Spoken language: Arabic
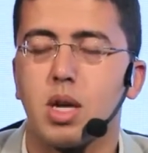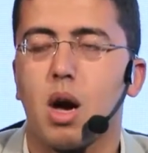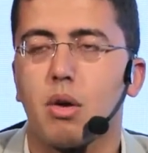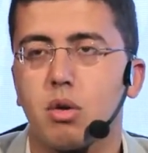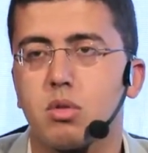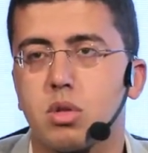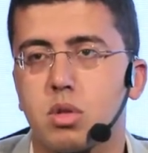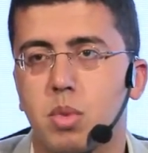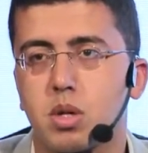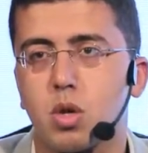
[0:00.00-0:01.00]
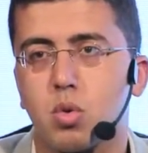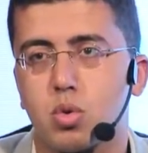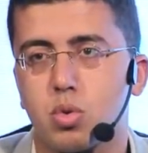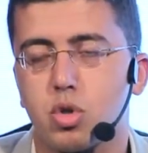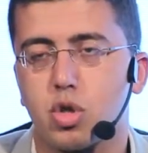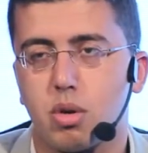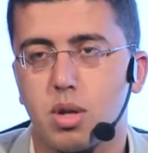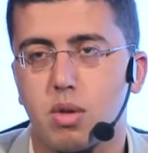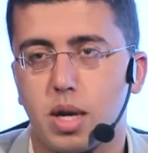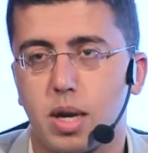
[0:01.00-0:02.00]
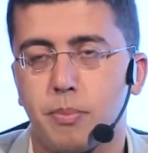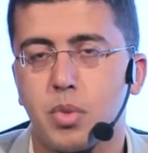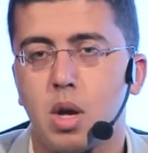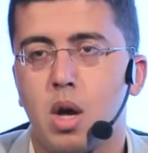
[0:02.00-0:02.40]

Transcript: إيه أعراض مرضى كسور الشرايين التاجية